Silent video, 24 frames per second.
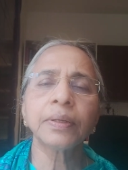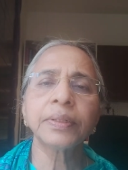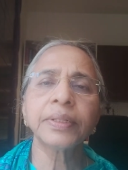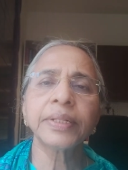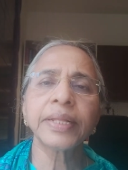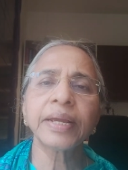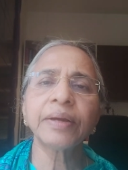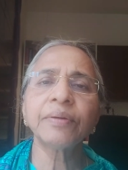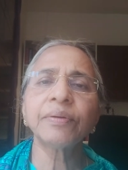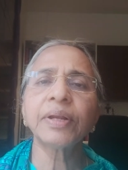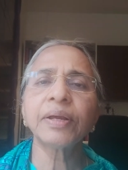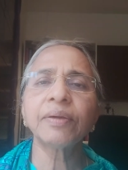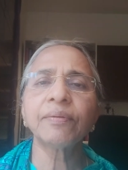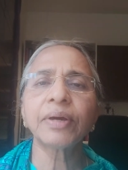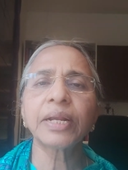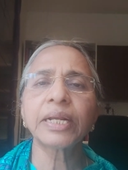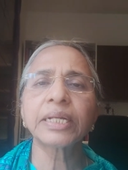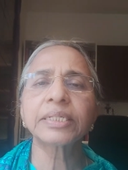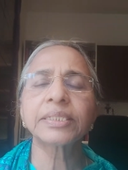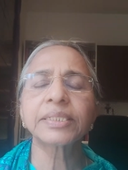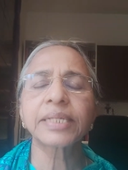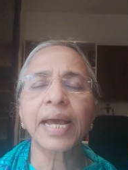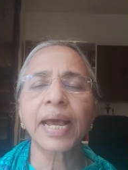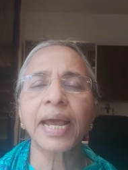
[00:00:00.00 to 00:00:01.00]
దేవుడే
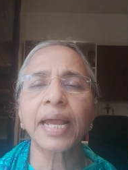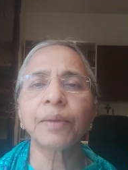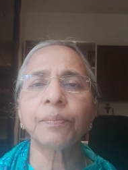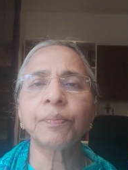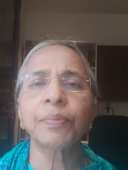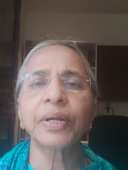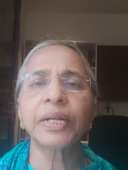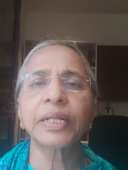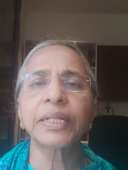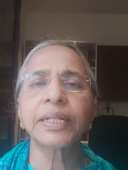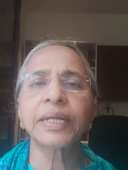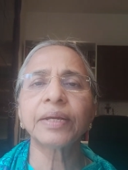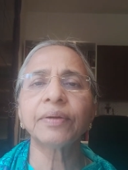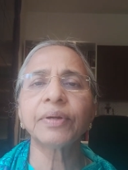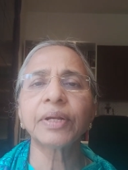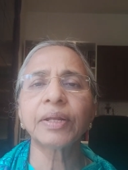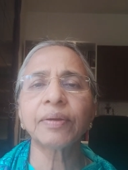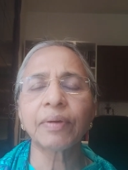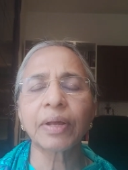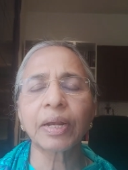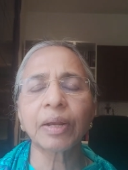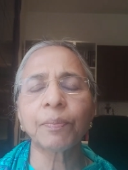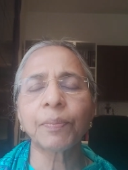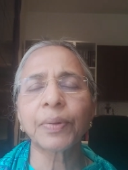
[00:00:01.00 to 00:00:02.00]
వాళ్ళకి సహాయపడి దేవుడే
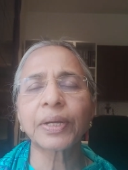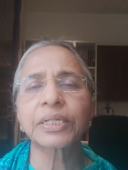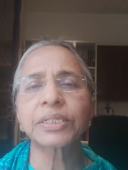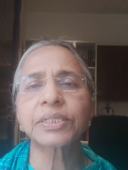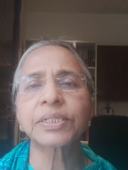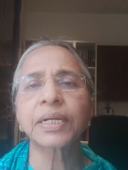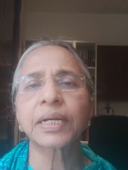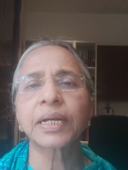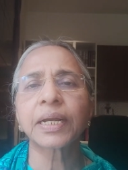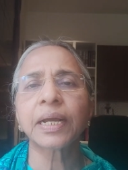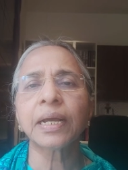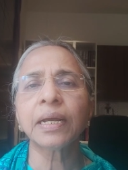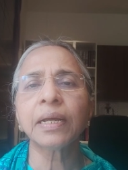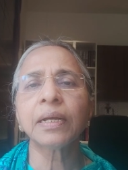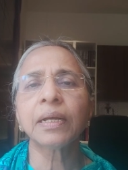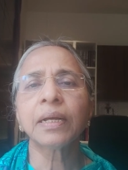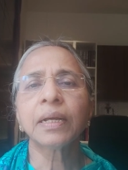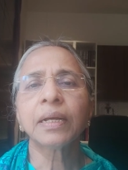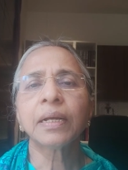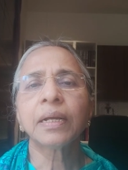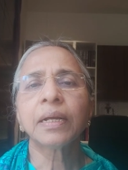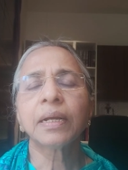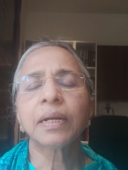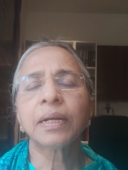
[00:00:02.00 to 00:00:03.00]
వాళ్ళ పక్షంగా
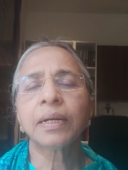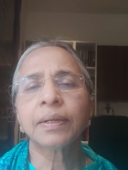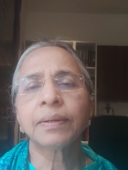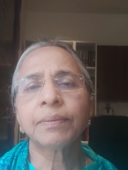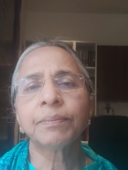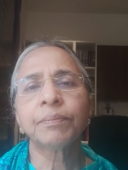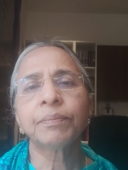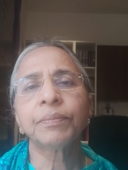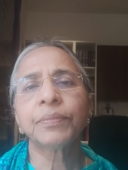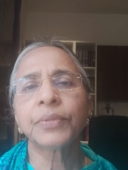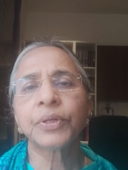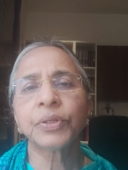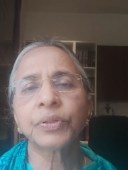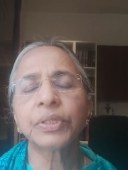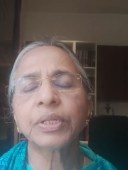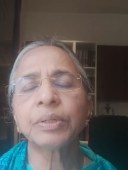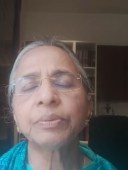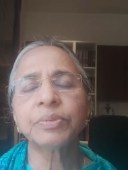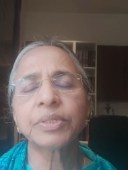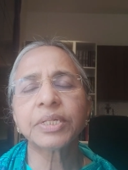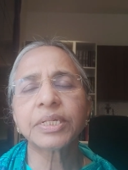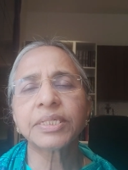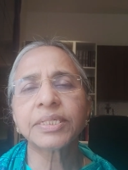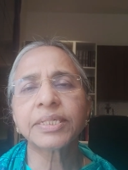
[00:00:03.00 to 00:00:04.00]

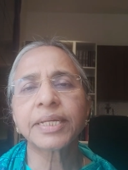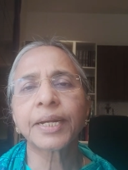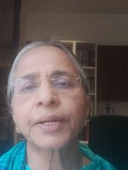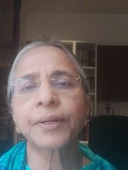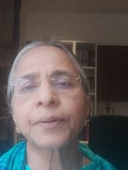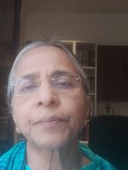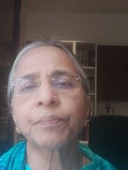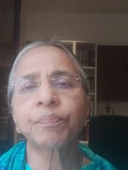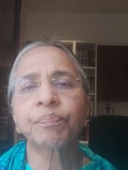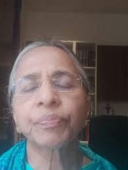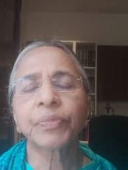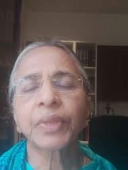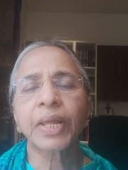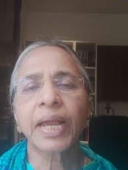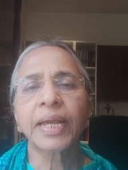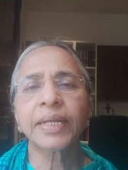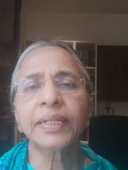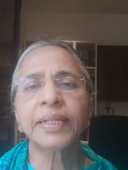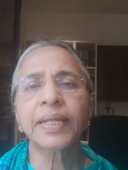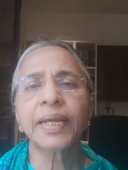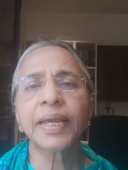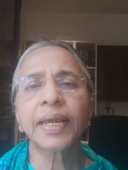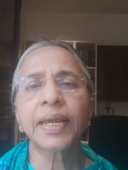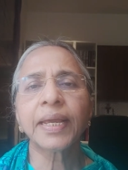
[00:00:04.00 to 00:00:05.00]
యుద్ధం చేశాడు
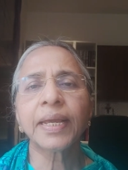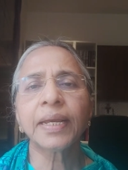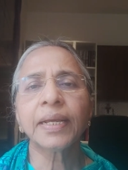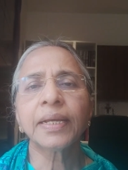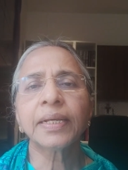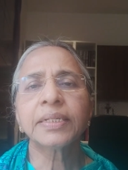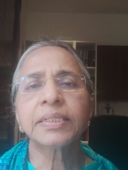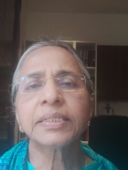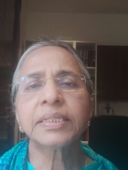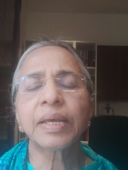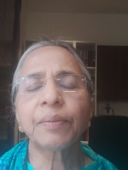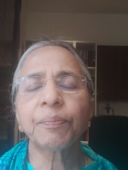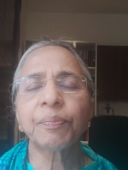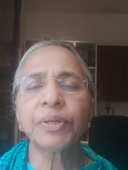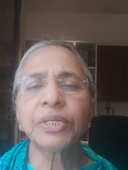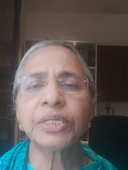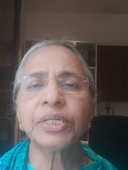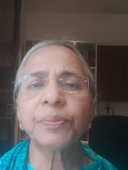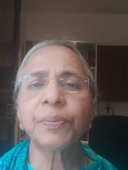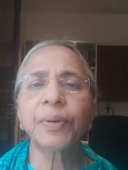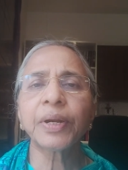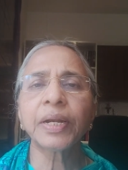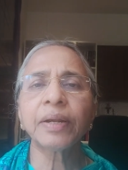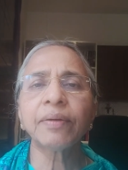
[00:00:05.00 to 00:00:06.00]
అయితే
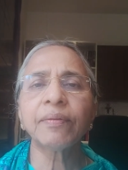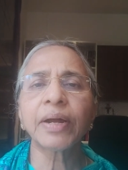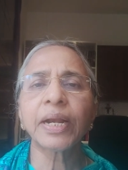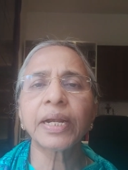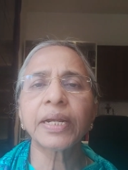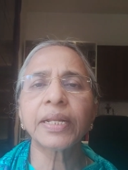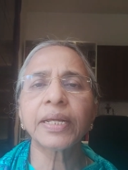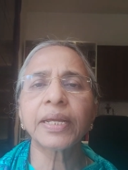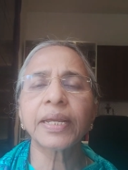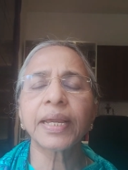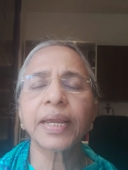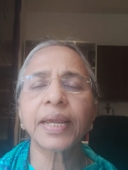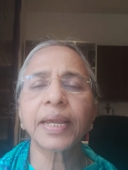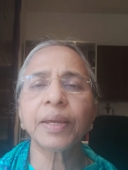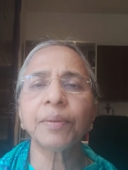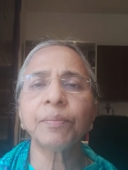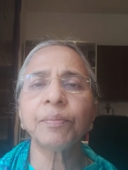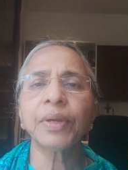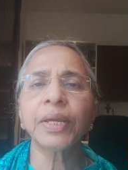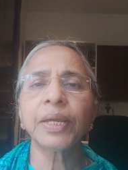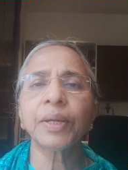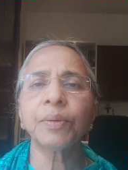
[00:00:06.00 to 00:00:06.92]
శపించబడిన వాటి ఏమీ